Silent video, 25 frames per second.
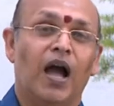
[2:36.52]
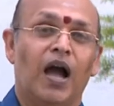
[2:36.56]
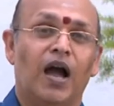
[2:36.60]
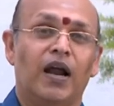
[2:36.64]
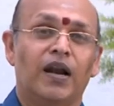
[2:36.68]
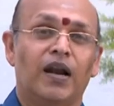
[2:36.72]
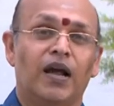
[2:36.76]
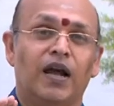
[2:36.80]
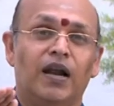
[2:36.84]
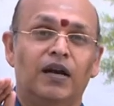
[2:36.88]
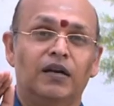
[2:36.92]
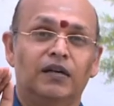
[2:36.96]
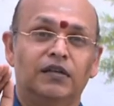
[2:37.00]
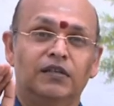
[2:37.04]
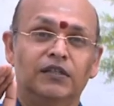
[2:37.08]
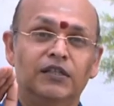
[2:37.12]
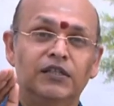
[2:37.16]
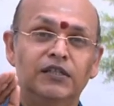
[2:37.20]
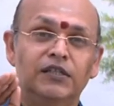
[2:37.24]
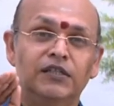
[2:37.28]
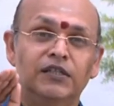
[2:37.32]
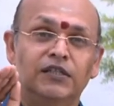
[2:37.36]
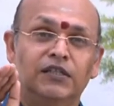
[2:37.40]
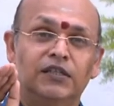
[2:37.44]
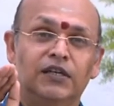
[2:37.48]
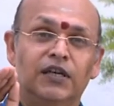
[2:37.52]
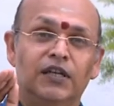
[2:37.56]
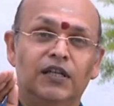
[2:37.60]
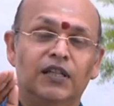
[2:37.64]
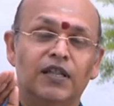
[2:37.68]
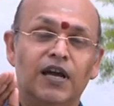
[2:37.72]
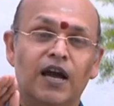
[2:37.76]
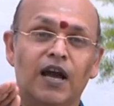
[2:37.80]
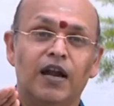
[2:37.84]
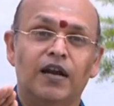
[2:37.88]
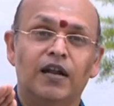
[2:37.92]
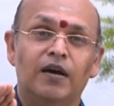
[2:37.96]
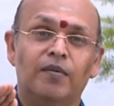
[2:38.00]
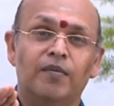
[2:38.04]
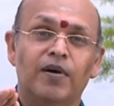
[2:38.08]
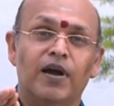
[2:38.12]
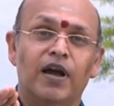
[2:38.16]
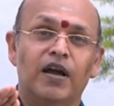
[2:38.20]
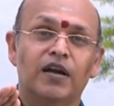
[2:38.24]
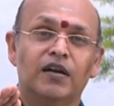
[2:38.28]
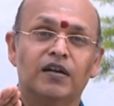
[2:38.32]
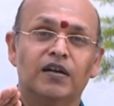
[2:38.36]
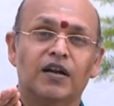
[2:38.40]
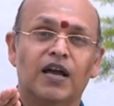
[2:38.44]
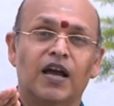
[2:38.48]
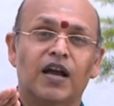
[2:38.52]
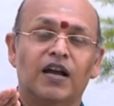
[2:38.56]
ஆனால் நின்று நிதானமாக